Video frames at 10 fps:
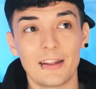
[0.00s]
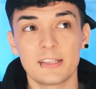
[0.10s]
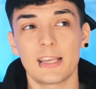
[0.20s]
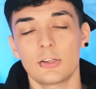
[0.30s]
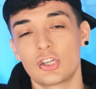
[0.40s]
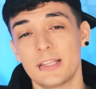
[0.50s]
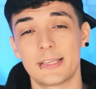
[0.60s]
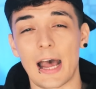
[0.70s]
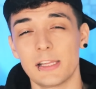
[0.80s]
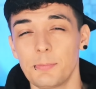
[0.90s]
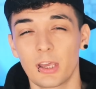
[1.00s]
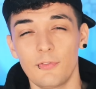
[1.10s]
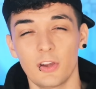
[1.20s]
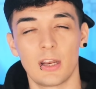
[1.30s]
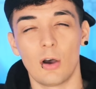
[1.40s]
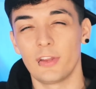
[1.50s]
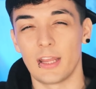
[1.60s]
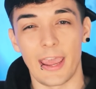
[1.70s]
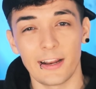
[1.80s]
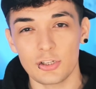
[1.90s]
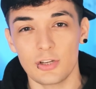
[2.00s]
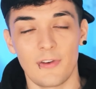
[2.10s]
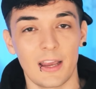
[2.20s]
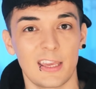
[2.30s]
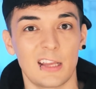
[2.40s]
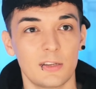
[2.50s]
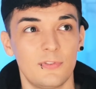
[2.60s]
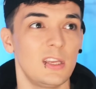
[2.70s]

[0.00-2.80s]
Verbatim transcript: der anderen Seite stehen sehr alte Begriffe, genau wie in der englischen Variante,